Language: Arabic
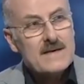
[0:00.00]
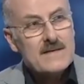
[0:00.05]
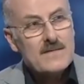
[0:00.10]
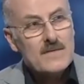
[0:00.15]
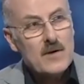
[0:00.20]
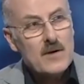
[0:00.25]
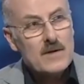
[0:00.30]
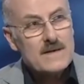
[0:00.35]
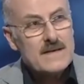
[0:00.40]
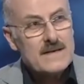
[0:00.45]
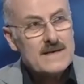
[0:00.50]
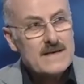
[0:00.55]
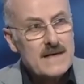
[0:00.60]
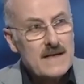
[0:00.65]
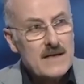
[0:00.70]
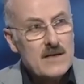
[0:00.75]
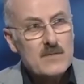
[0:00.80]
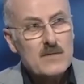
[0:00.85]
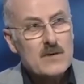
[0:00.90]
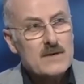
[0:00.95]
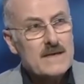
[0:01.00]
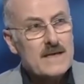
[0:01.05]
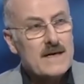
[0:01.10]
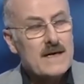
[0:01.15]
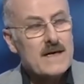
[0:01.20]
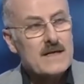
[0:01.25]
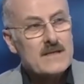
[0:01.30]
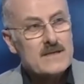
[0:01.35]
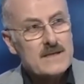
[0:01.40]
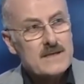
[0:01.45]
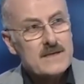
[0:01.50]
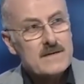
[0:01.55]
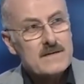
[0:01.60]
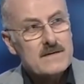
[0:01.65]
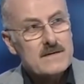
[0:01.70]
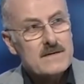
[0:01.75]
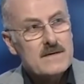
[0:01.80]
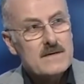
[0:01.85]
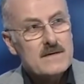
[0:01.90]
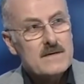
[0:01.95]
معطى داخلي ومعطى خارجي
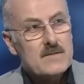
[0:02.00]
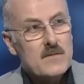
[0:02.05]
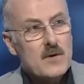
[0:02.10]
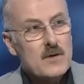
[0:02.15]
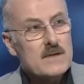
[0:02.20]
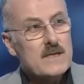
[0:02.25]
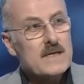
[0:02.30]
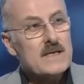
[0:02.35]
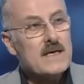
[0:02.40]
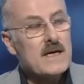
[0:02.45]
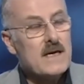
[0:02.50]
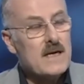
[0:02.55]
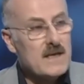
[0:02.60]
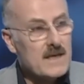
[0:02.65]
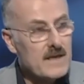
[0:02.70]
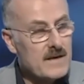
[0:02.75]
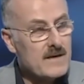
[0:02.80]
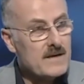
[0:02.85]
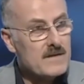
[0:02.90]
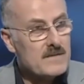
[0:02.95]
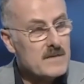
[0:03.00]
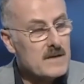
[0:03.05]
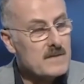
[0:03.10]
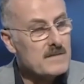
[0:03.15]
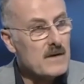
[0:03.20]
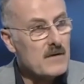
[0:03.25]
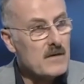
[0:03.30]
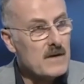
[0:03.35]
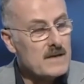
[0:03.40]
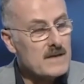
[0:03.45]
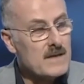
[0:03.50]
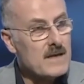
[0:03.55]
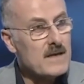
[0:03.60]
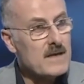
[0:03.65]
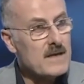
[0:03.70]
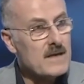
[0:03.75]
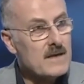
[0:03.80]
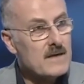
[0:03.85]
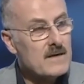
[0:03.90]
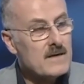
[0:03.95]
نعم. معطى داخلي مين معه
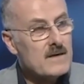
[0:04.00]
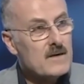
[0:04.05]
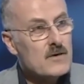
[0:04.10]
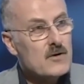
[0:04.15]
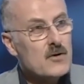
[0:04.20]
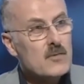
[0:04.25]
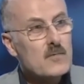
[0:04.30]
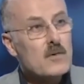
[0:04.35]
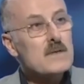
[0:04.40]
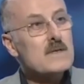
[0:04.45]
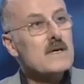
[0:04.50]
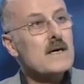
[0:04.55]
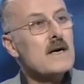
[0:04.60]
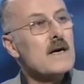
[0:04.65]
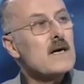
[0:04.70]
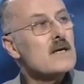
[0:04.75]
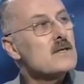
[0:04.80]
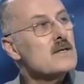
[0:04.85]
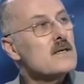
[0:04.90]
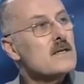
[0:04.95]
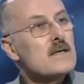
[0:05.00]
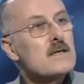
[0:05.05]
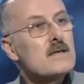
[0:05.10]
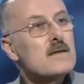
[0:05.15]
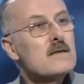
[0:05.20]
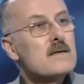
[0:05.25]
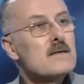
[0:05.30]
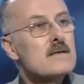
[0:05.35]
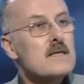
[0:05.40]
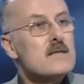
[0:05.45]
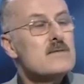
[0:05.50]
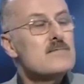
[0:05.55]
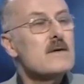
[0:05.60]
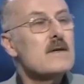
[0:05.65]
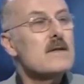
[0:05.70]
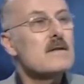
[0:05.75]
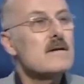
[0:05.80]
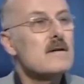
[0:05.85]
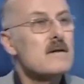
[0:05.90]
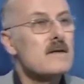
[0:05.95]
اكثريه ومعطى خارجي تسويه
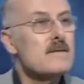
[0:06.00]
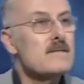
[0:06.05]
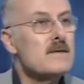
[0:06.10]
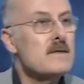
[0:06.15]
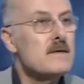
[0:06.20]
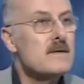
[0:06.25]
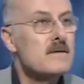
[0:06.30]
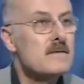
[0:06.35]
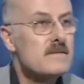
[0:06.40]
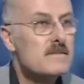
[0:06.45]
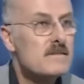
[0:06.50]
الاقليميه